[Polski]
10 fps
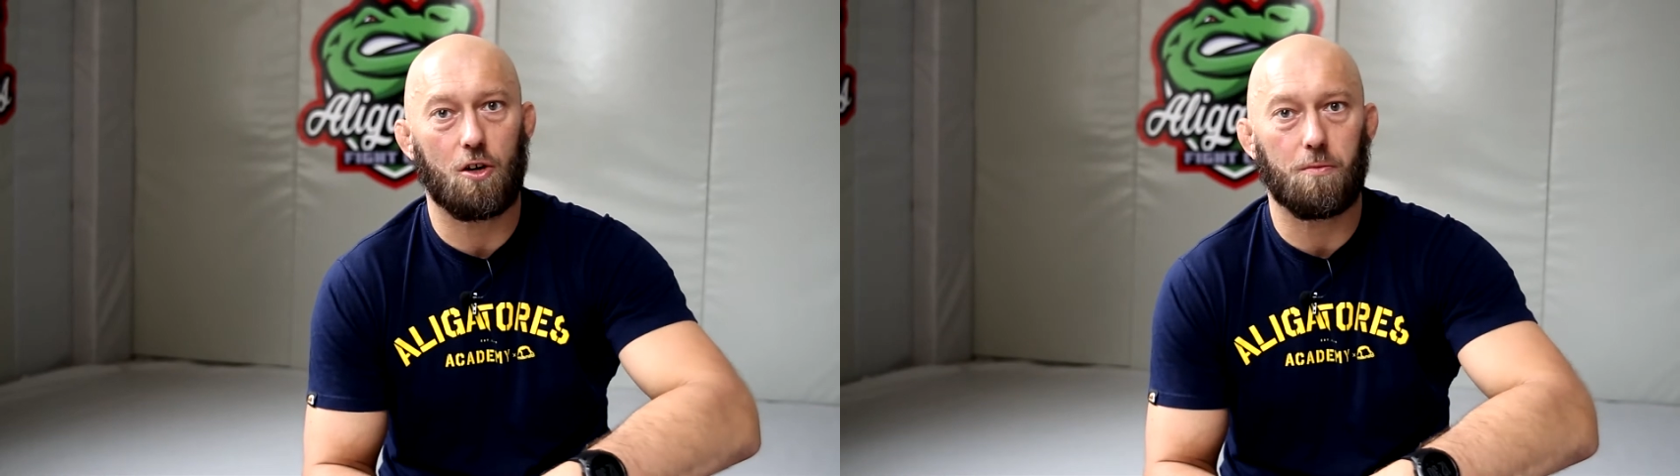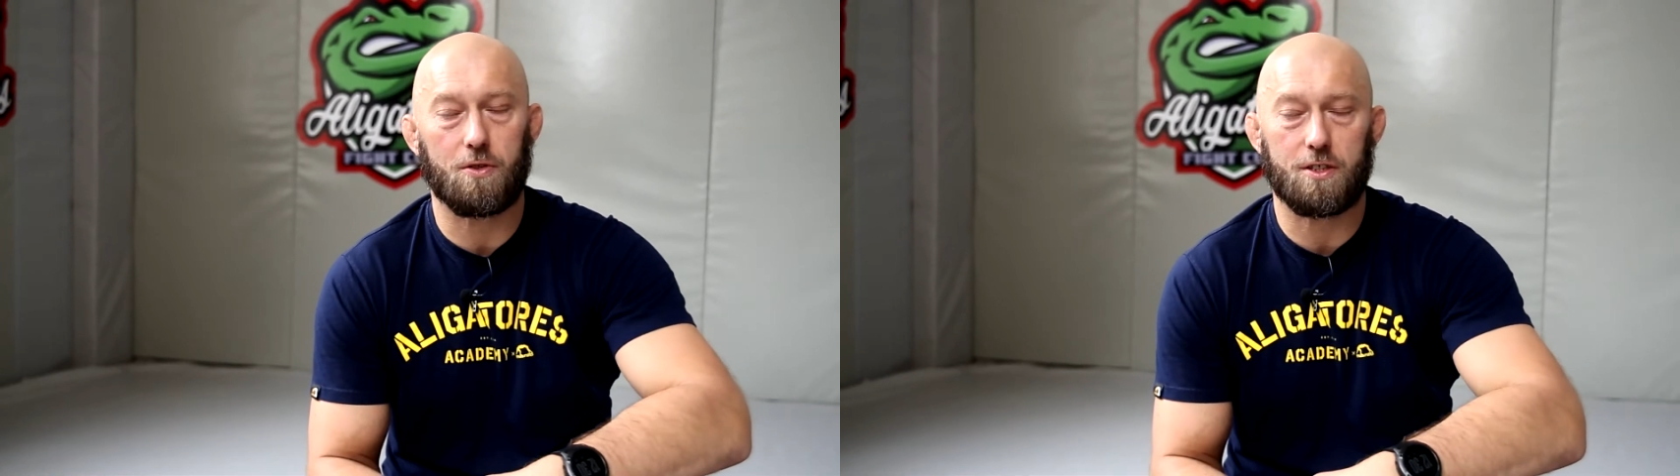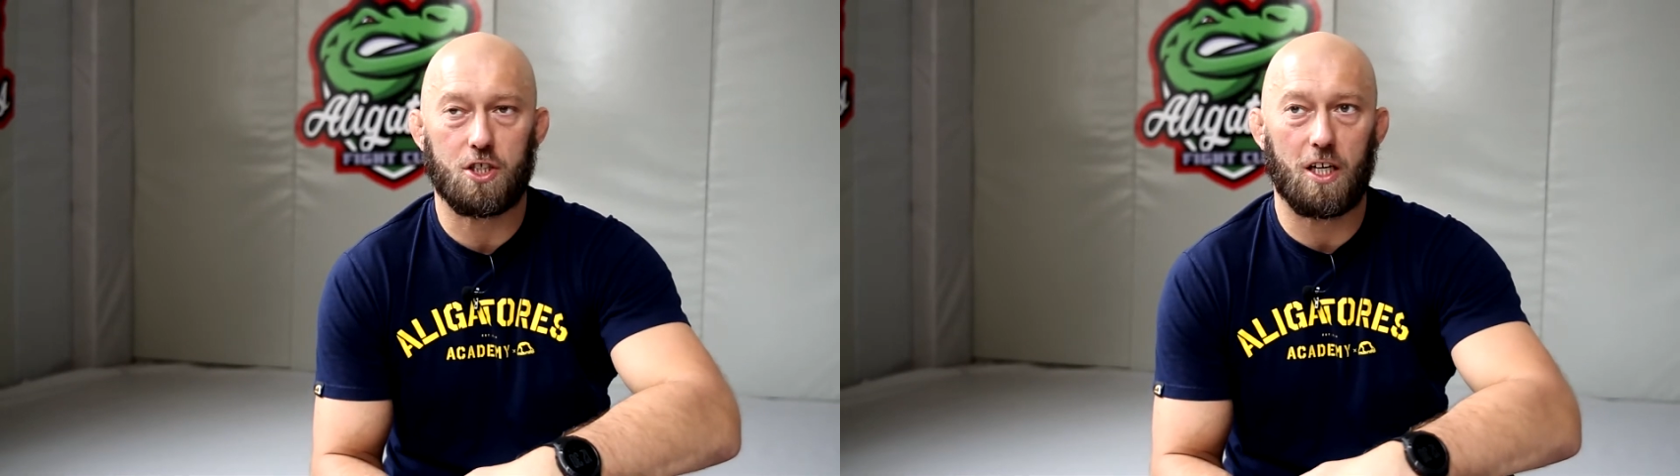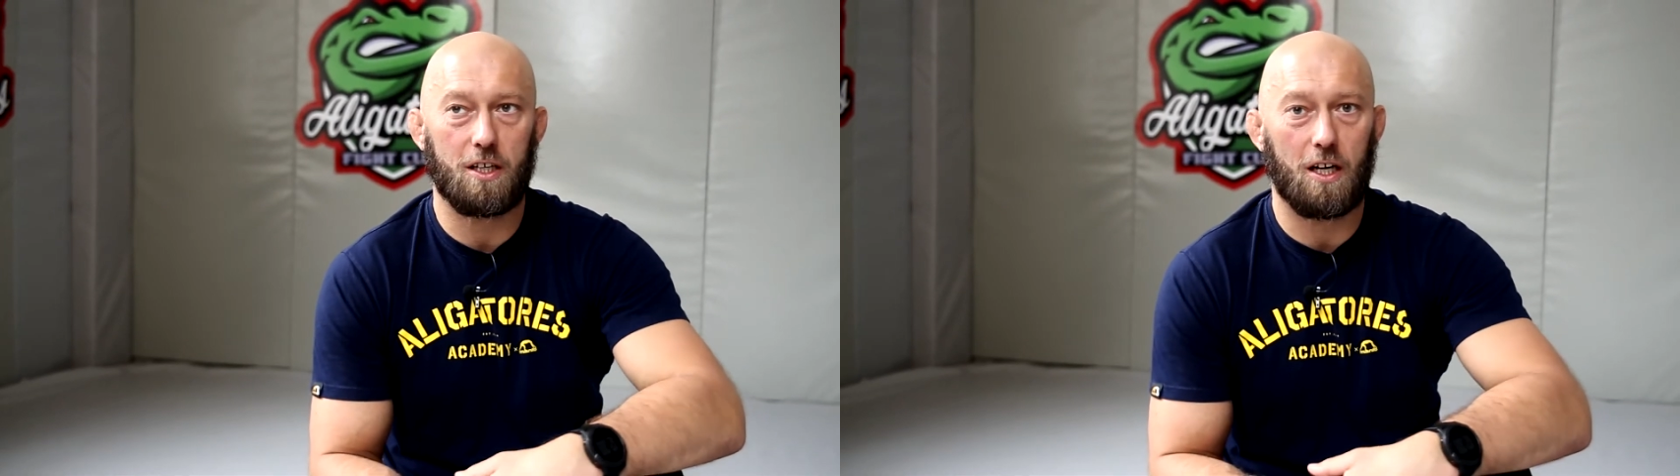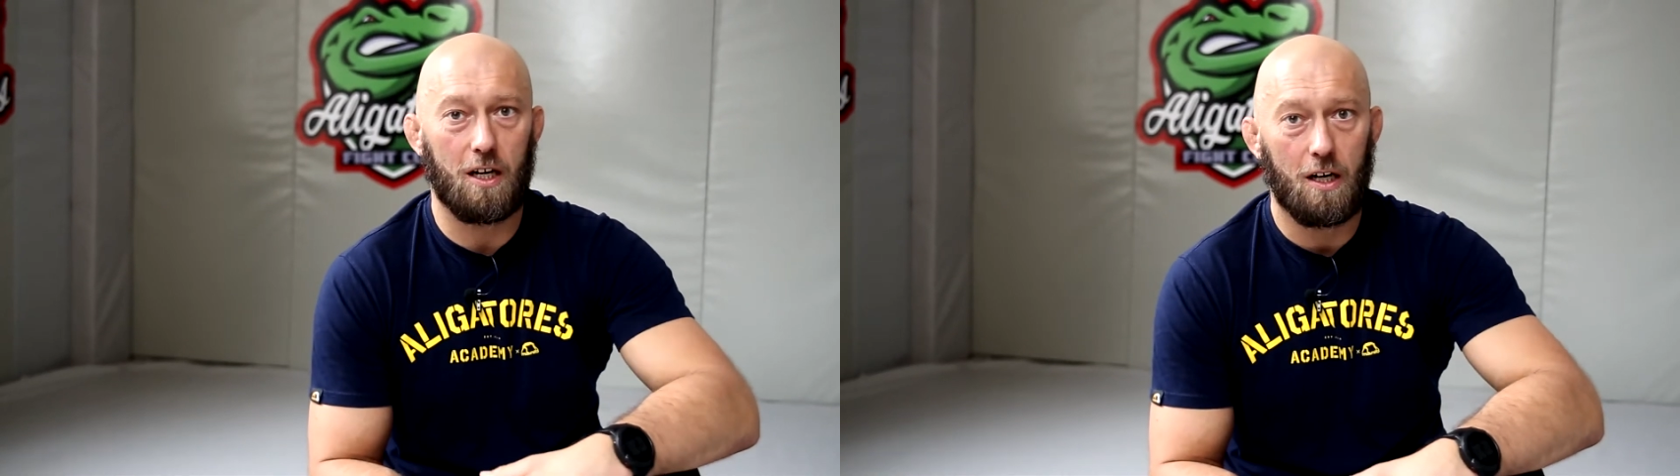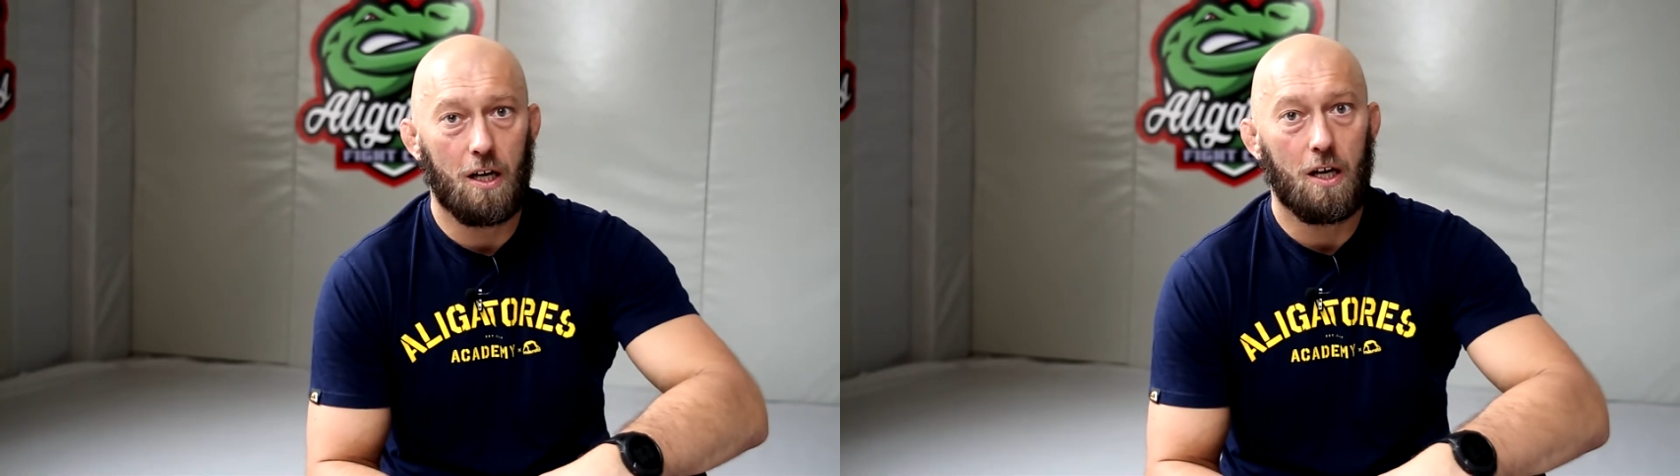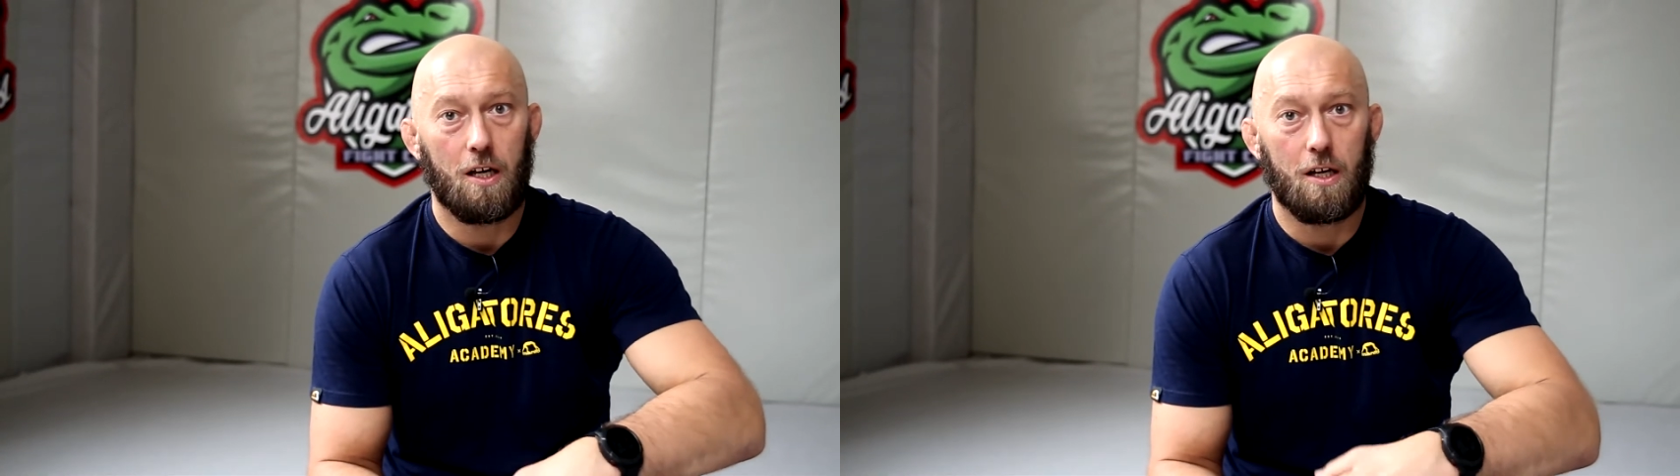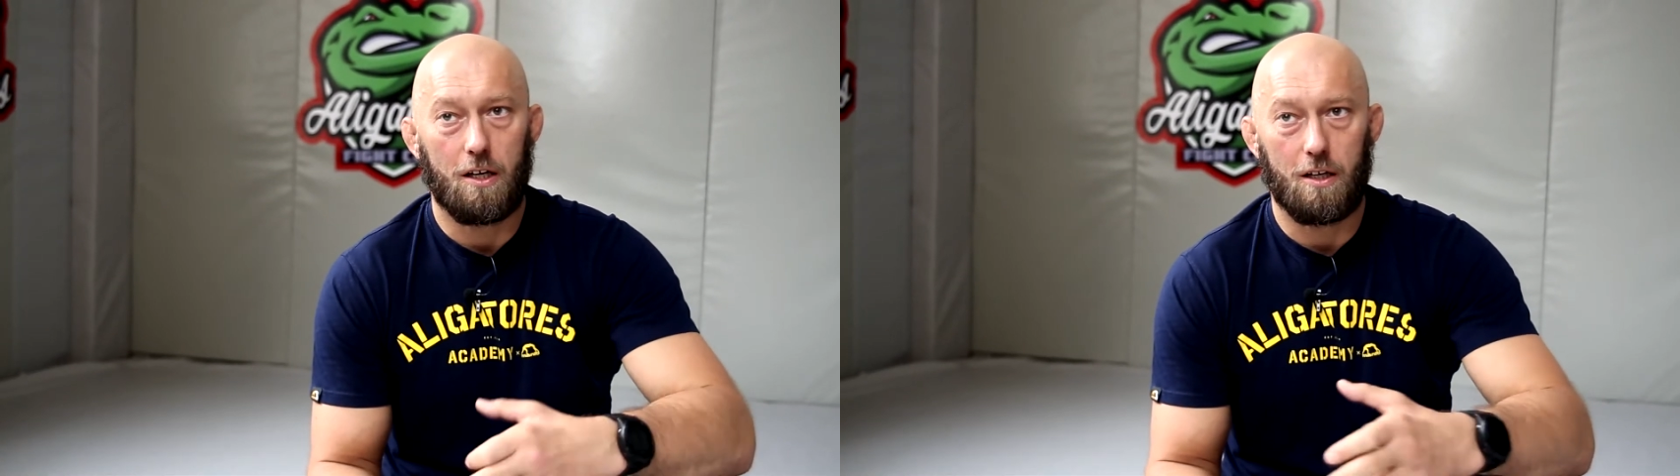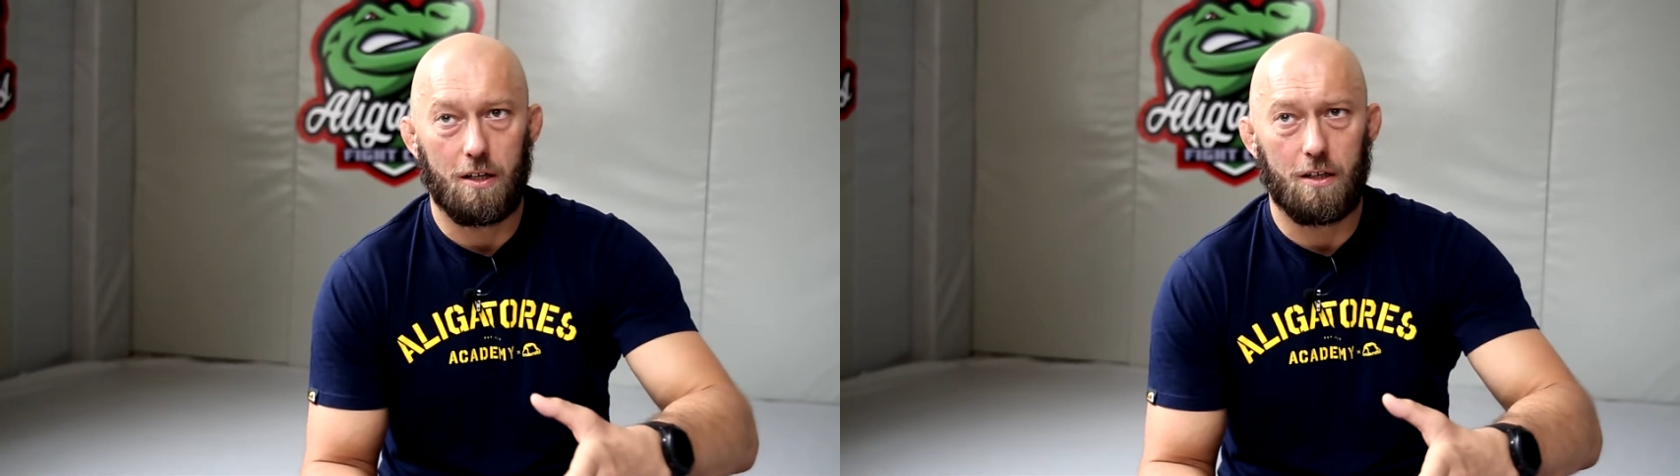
obostrzenia. E,